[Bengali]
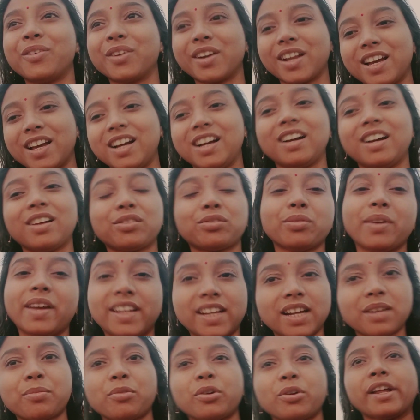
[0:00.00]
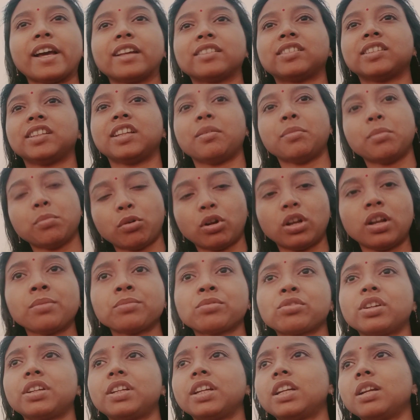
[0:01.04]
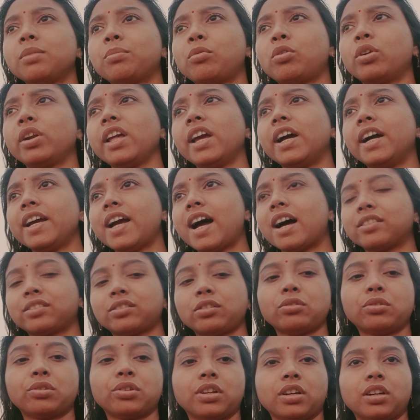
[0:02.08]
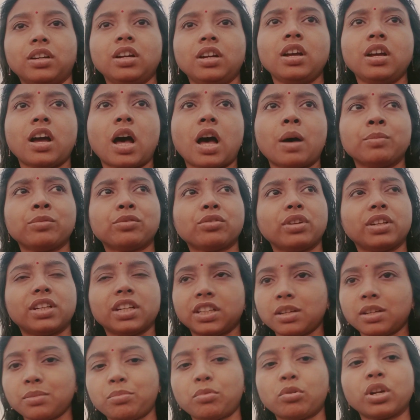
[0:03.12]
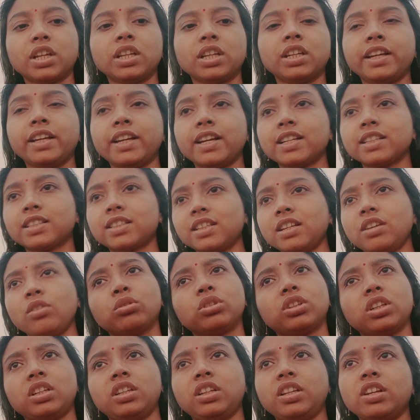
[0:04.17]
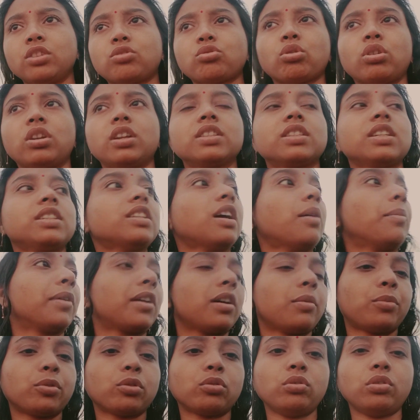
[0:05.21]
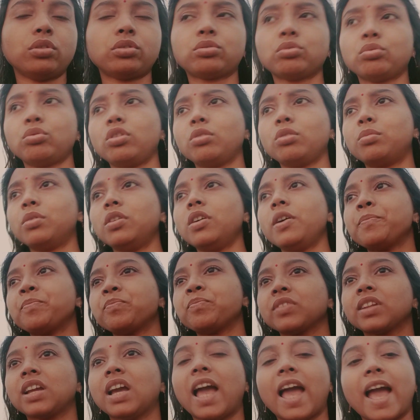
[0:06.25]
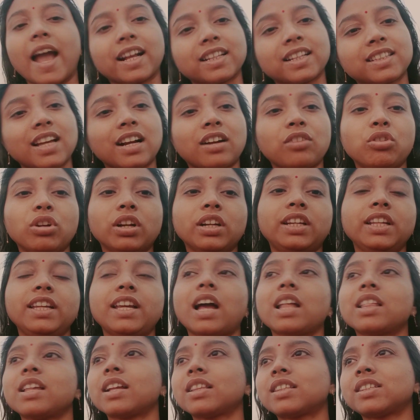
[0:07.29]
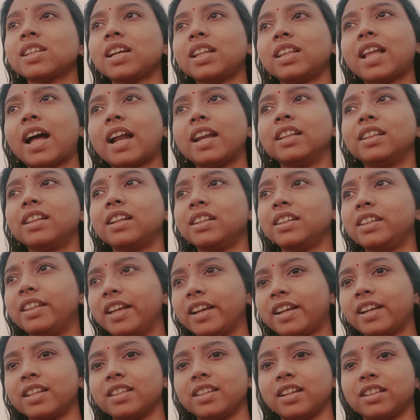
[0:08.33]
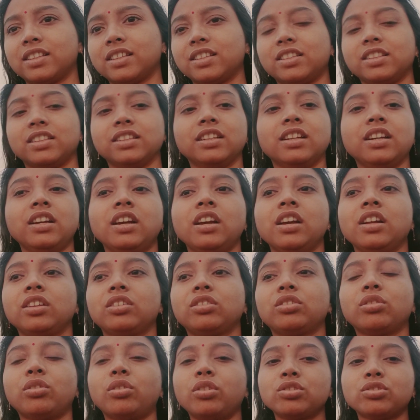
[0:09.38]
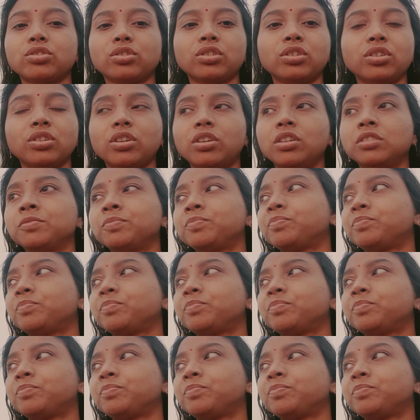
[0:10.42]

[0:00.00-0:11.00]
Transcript: ওরা সোয়েটার পরে আসেনি আমি বললাম সোয়েটারটা পরে আয় আসলো না আমি সোয়েটারটা পরে নিয়েছি ওদের নিয়ে চলে যাই জামা কাপড়গুলো তুলবো এক ঝাঁক করে টিয়া যাচ্ছে আর দাঁড়িয়ে দাঁড়িয়ে দেখে যাচ্ছি তো ওই জন্য